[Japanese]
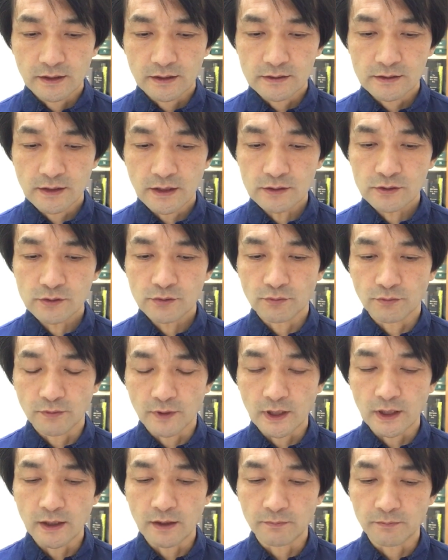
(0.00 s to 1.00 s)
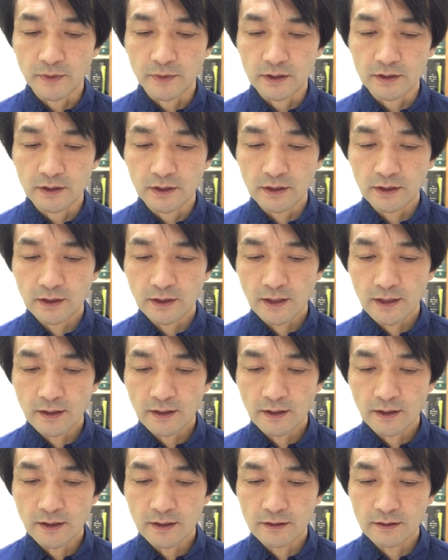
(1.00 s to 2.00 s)
聖書は人
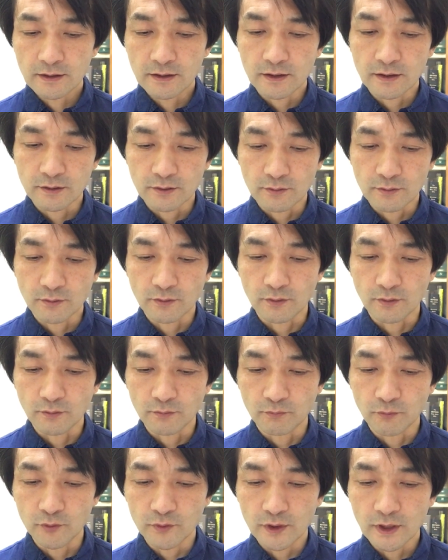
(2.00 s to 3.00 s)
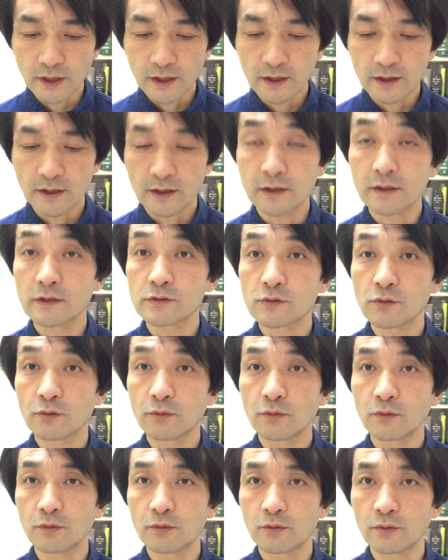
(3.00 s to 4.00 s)
間関係の問題解決
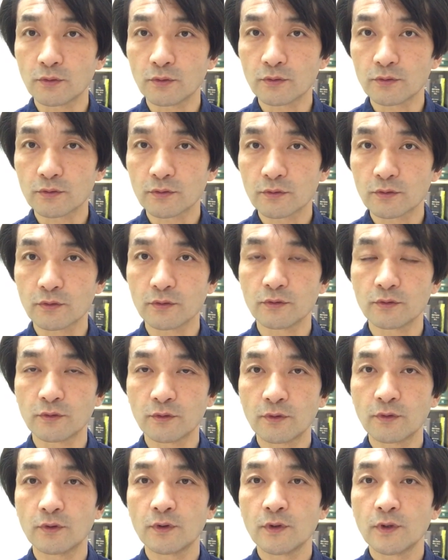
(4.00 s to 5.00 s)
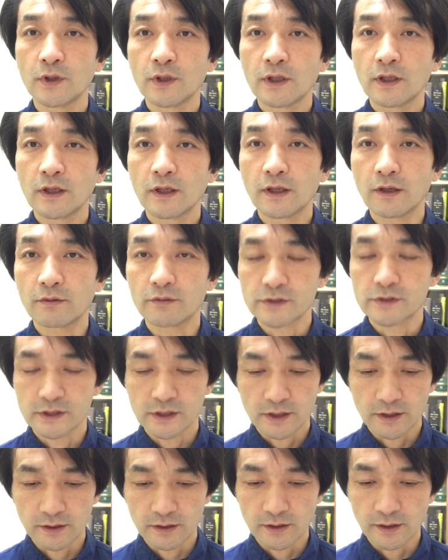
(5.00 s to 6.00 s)
方法というのを教
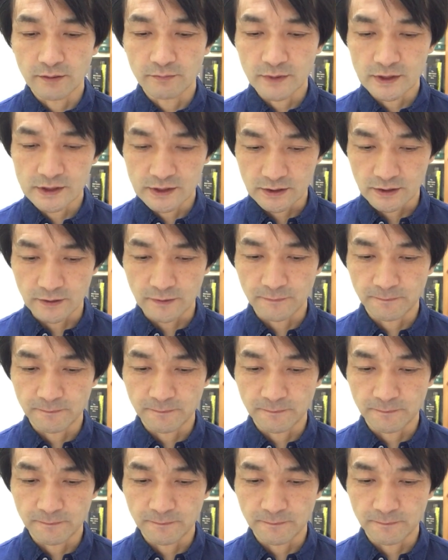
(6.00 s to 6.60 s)
えています。